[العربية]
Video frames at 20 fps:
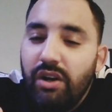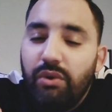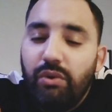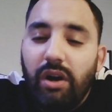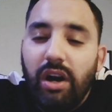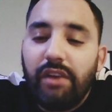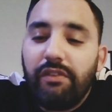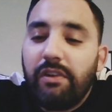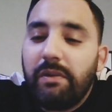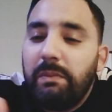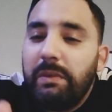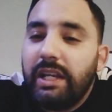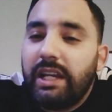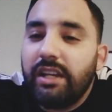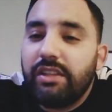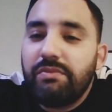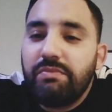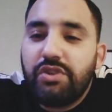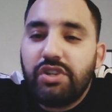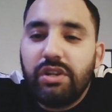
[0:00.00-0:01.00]
وعارفك باللي
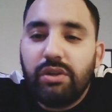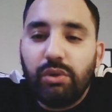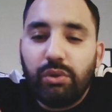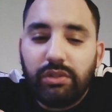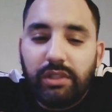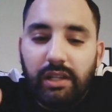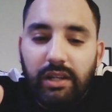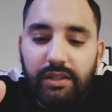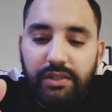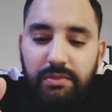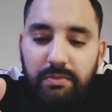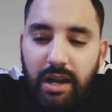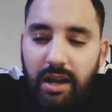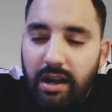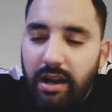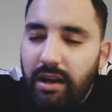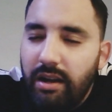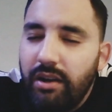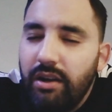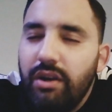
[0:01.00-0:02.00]
كتمشي للوطيلات
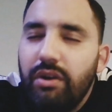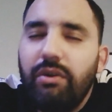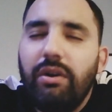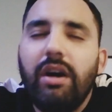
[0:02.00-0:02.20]
معاها